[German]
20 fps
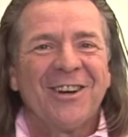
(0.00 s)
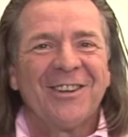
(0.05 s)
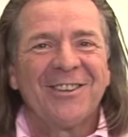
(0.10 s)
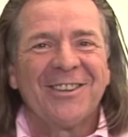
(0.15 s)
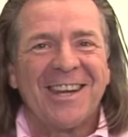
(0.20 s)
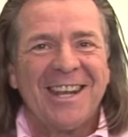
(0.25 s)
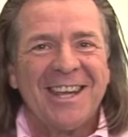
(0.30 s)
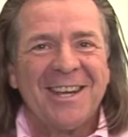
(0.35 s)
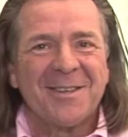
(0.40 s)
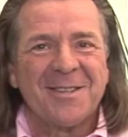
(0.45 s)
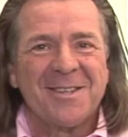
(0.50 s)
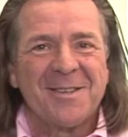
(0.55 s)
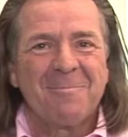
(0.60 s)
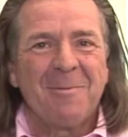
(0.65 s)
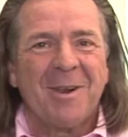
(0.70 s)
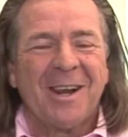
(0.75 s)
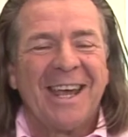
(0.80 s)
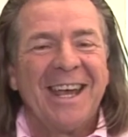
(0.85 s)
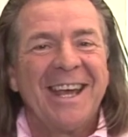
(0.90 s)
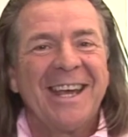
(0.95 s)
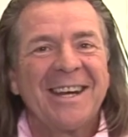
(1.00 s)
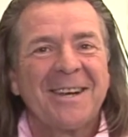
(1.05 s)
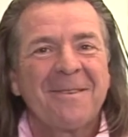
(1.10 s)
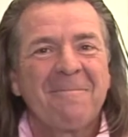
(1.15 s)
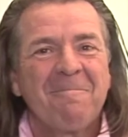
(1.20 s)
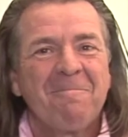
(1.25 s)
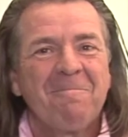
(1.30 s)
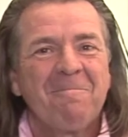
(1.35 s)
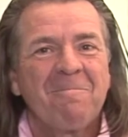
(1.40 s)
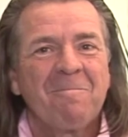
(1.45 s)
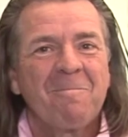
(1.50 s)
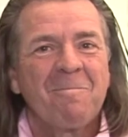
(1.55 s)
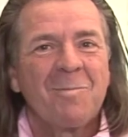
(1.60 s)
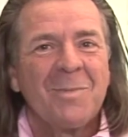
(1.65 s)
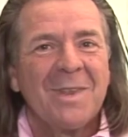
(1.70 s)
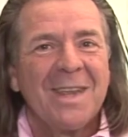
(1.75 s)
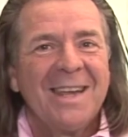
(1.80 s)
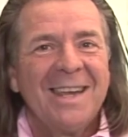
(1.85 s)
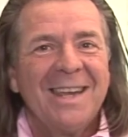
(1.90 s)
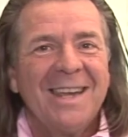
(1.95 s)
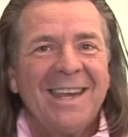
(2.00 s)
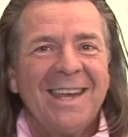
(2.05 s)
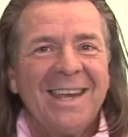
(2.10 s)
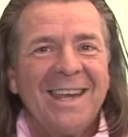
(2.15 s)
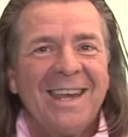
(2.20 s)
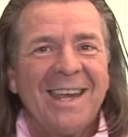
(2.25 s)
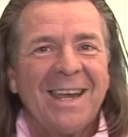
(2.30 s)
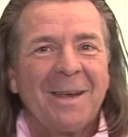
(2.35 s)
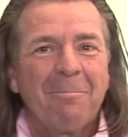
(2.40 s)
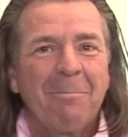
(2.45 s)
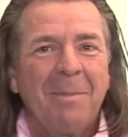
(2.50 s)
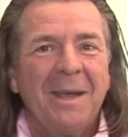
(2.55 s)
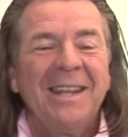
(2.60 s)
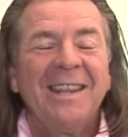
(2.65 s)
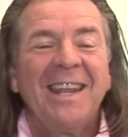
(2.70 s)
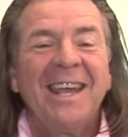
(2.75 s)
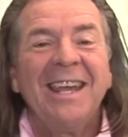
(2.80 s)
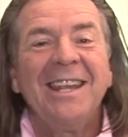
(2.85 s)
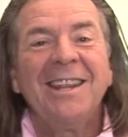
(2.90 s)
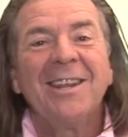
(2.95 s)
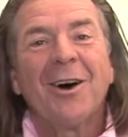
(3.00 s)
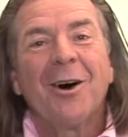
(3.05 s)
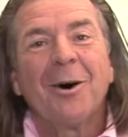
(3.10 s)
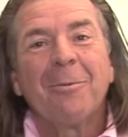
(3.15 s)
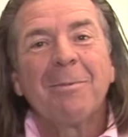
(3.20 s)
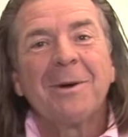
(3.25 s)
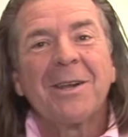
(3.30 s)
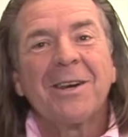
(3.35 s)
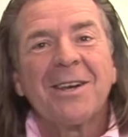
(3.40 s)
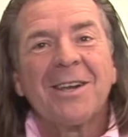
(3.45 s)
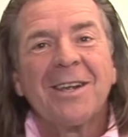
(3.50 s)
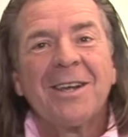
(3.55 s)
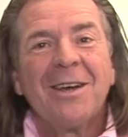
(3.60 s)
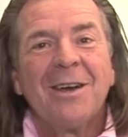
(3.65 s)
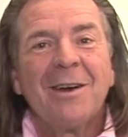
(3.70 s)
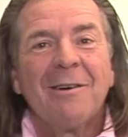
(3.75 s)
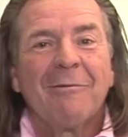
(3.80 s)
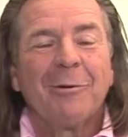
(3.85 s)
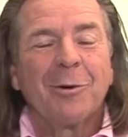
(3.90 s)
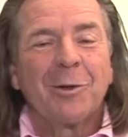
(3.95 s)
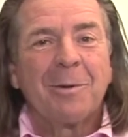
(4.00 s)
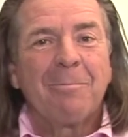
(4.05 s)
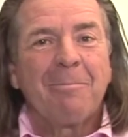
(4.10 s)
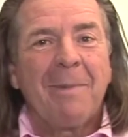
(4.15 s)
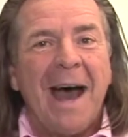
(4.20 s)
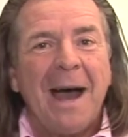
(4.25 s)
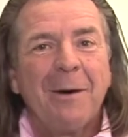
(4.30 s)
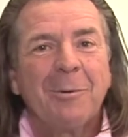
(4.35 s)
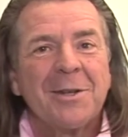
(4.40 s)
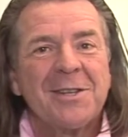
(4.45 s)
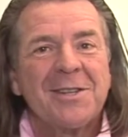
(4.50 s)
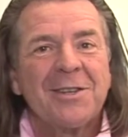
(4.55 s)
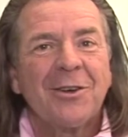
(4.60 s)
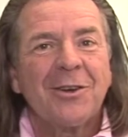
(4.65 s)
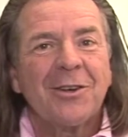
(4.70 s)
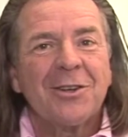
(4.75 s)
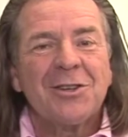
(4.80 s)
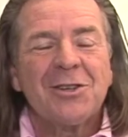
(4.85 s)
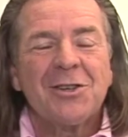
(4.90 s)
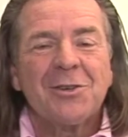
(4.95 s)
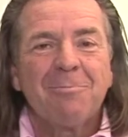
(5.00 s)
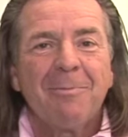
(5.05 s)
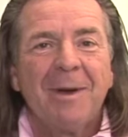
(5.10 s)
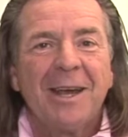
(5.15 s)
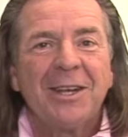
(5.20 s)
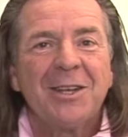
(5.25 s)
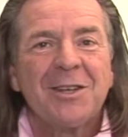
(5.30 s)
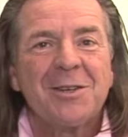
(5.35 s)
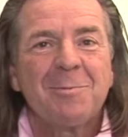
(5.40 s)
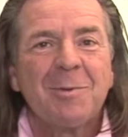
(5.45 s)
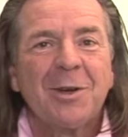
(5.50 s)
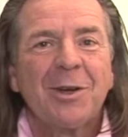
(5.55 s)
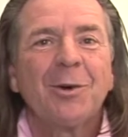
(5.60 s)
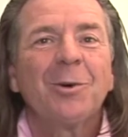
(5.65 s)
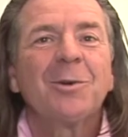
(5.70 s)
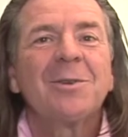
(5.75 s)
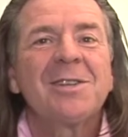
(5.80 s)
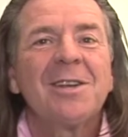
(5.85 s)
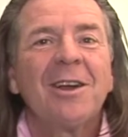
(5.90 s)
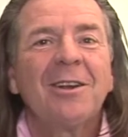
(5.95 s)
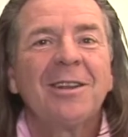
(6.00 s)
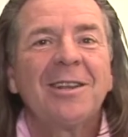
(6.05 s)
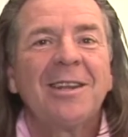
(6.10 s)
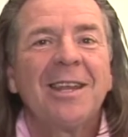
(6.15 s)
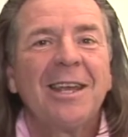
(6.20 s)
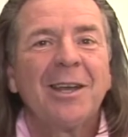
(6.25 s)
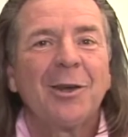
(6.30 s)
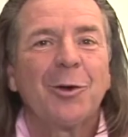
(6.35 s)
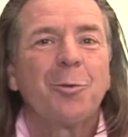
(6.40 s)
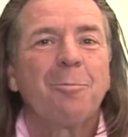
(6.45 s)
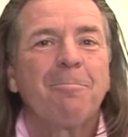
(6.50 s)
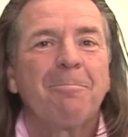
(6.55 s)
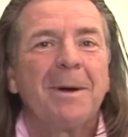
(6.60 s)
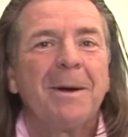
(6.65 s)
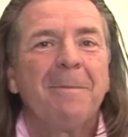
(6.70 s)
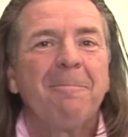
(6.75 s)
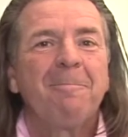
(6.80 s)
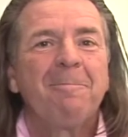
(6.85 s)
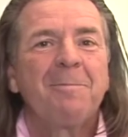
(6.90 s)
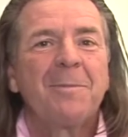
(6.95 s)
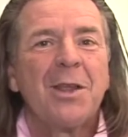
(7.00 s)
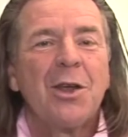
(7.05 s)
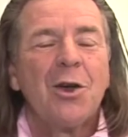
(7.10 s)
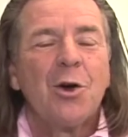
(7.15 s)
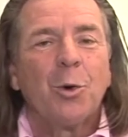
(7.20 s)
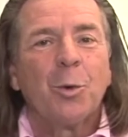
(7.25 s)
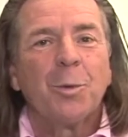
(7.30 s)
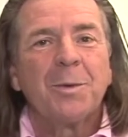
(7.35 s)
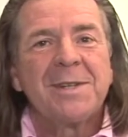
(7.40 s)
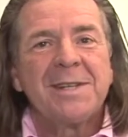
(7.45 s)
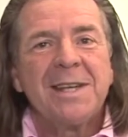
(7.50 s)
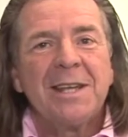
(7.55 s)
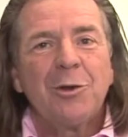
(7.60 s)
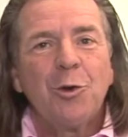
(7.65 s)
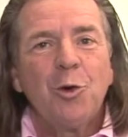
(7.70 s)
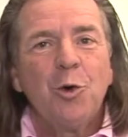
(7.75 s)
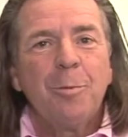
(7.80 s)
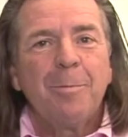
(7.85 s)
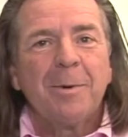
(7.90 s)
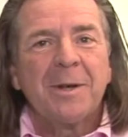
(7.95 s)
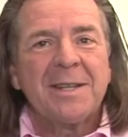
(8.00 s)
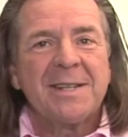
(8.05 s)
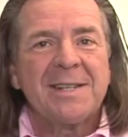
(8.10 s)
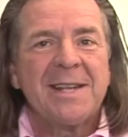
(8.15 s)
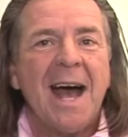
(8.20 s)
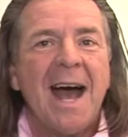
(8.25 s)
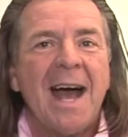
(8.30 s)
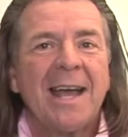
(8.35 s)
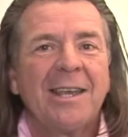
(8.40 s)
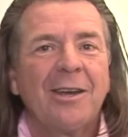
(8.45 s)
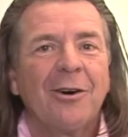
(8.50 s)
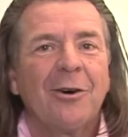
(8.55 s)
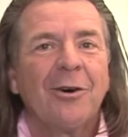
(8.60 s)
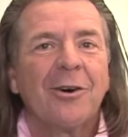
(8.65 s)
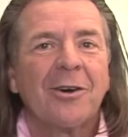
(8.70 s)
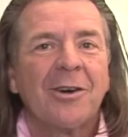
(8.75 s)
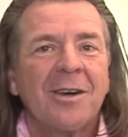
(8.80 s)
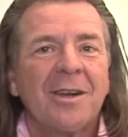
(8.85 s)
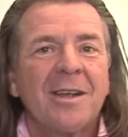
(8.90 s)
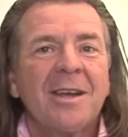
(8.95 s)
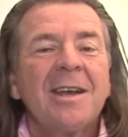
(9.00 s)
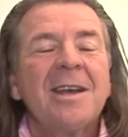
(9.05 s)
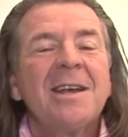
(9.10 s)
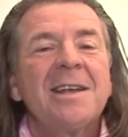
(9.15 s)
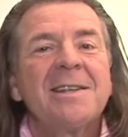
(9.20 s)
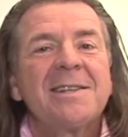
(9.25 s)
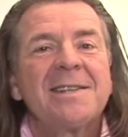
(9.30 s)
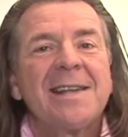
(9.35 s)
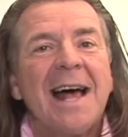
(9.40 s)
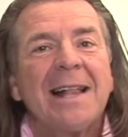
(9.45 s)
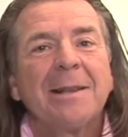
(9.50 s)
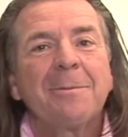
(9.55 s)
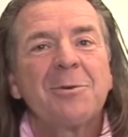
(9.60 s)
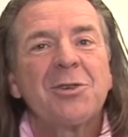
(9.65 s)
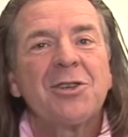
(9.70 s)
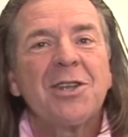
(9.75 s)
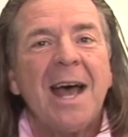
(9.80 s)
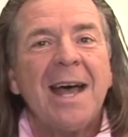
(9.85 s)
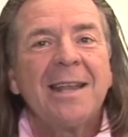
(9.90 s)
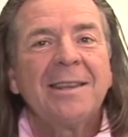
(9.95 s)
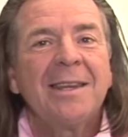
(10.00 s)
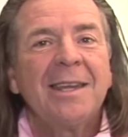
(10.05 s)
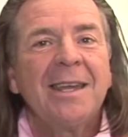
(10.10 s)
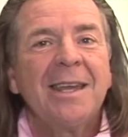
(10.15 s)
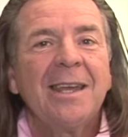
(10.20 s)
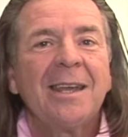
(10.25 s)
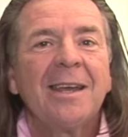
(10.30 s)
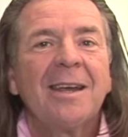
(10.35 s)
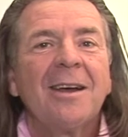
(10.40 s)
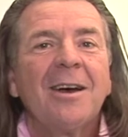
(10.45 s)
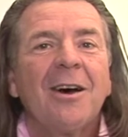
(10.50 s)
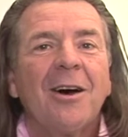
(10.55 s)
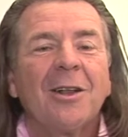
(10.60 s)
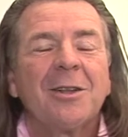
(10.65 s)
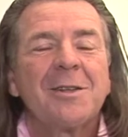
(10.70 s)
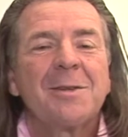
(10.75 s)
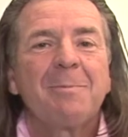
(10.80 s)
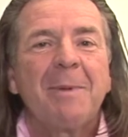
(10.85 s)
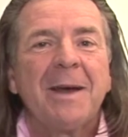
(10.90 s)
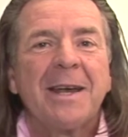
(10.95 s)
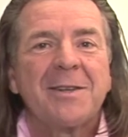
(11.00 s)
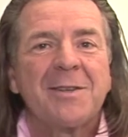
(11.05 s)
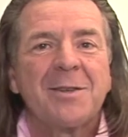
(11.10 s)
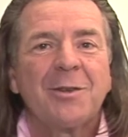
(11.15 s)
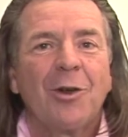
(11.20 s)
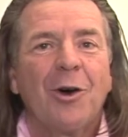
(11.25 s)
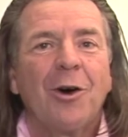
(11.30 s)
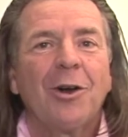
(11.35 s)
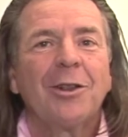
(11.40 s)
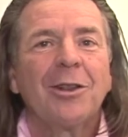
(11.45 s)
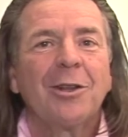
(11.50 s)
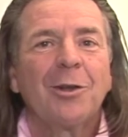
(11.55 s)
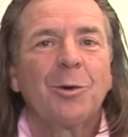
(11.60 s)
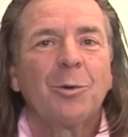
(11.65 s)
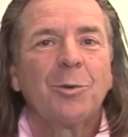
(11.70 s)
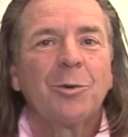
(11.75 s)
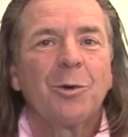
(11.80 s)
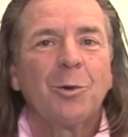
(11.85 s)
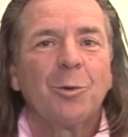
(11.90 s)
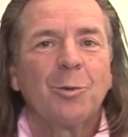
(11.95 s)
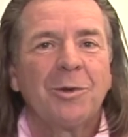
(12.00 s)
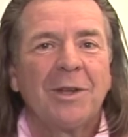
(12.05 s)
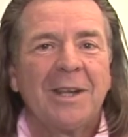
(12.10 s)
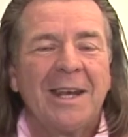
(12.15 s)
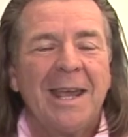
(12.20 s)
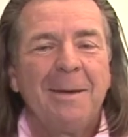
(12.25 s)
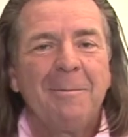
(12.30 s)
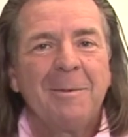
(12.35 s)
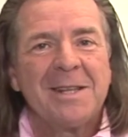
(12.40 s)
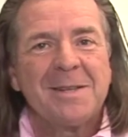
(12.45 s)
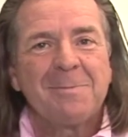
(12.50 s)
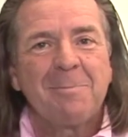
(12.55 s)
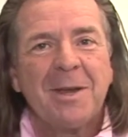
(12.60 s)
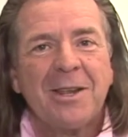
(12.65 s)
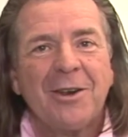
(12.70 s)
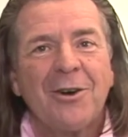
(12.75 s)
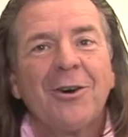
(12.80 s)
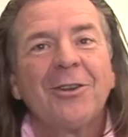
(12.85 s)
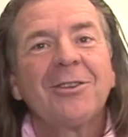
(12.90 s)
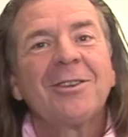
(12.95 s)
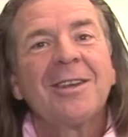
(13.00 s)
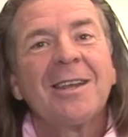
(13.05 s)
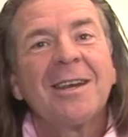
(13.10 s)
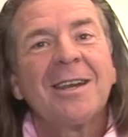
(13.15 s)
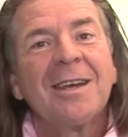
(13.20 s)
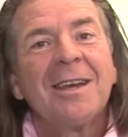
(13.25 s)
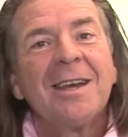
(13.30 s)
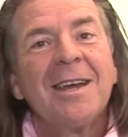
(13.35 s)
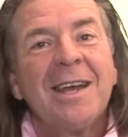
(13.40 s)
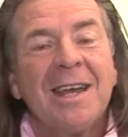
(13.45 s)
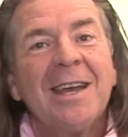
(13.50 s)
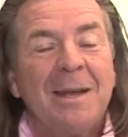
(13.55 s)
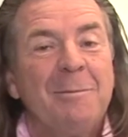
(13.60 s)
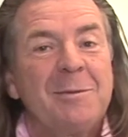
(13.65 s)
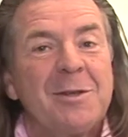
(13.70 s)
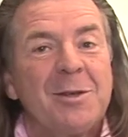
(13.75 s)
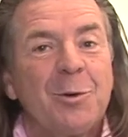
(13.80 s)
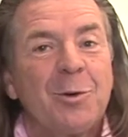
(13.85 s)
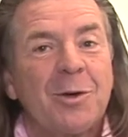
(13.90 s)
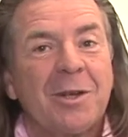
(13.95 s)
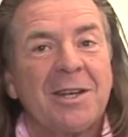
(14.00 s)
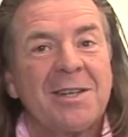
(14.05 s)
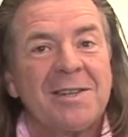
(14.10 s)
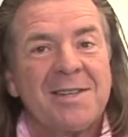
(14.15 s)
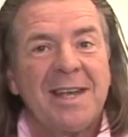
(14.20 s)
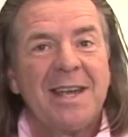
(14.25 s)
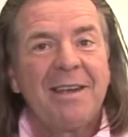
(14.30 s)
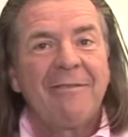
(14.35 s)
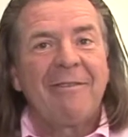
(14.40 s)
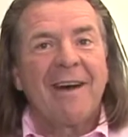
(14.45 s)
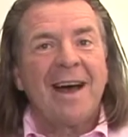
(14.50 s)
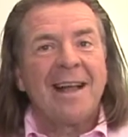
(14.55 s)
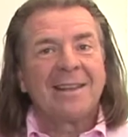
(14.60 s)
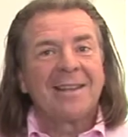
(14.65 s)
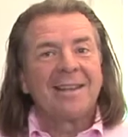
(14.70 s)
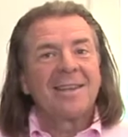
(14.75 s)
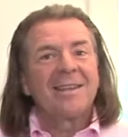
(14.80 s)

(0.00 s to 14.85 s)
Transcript: Andreas Moller. Ich bin Inhaber von der Power Search Management Consulting Gruppe und seit über zehn Jahren selbstständig als Personal- und Unternehmensberater im Zürcher Seefeld